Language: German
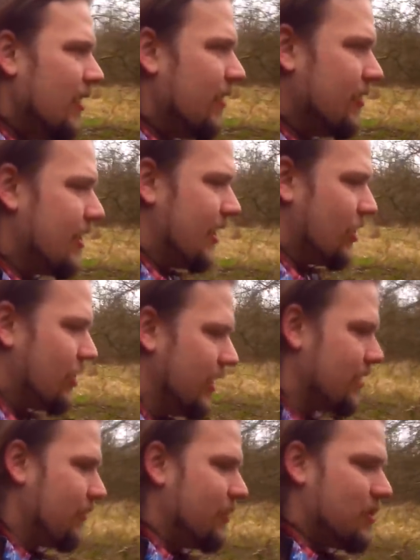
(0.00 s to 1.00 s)
Und ja, es
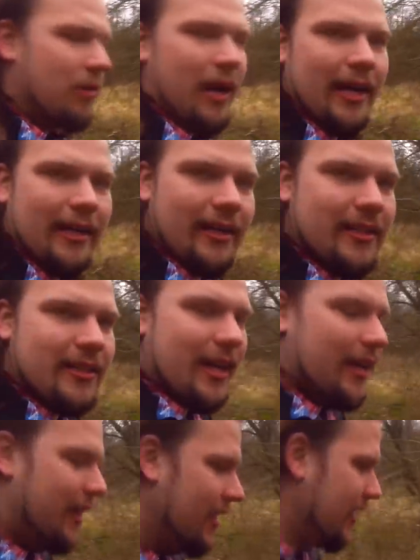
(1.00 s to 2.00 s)
steht sowieso einiges
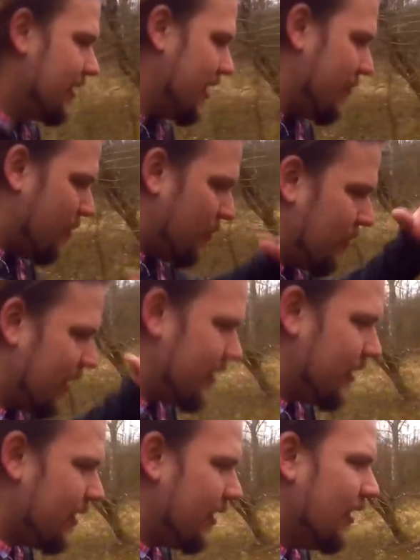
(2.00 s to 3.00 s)
an. Ich habe im
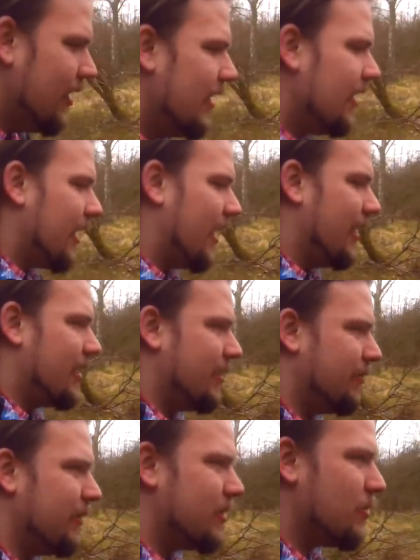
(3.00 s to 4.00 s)
Moment
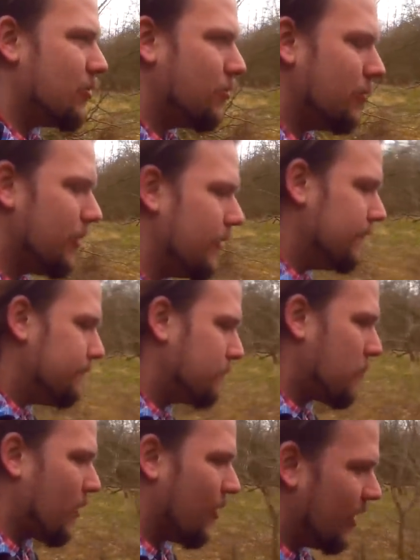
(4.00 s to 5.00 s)
relativ viel zu tun.
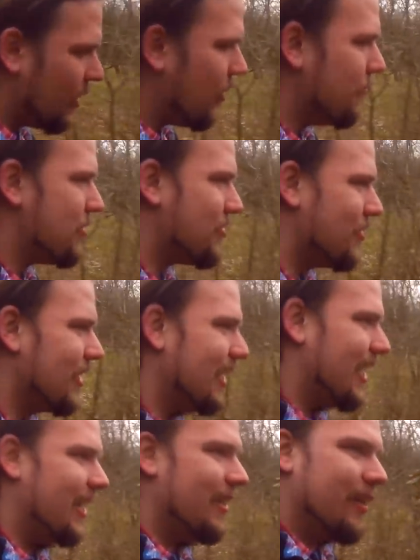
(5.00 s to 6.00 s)
Da kommt mir so eine
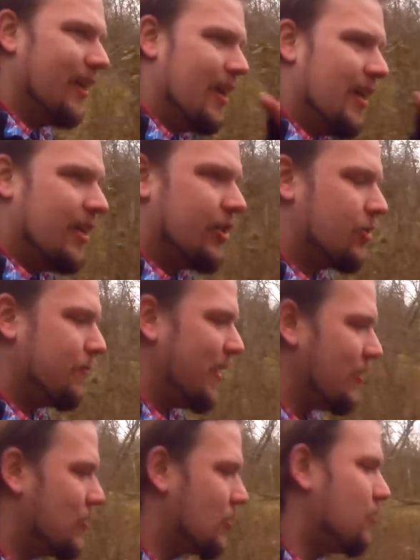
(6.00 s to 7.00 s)
kleine
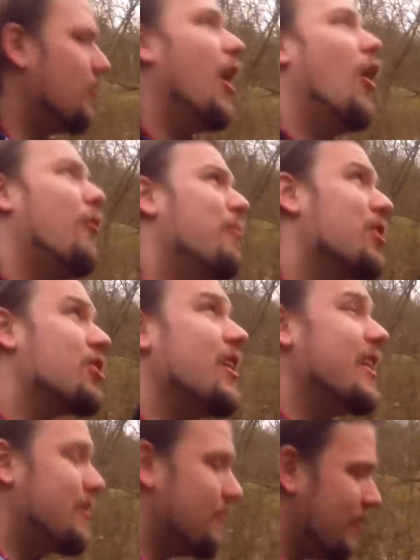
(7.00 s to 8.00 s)
Entspannungstour auch bei
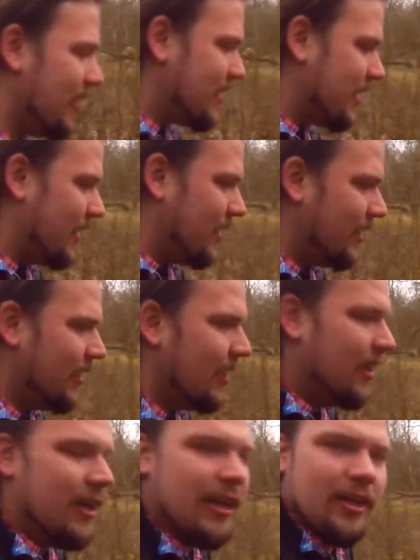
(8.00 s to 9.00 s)
schlechtem Wetter
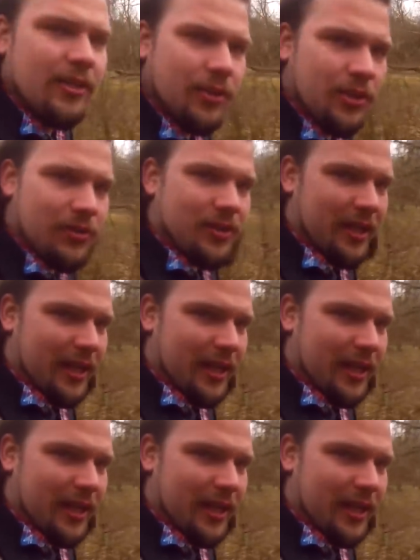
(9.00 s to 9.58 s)
durchaus